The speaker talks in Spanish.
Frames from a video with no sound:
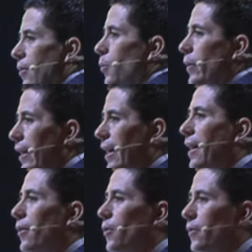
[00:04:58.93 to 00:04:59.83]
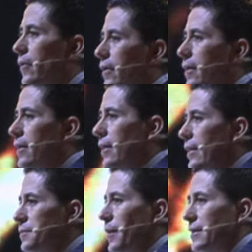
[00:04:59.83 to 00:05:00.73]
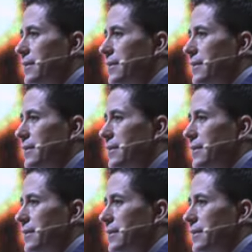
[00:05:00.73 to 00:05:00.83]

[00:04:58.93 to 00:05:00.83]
Un legado es más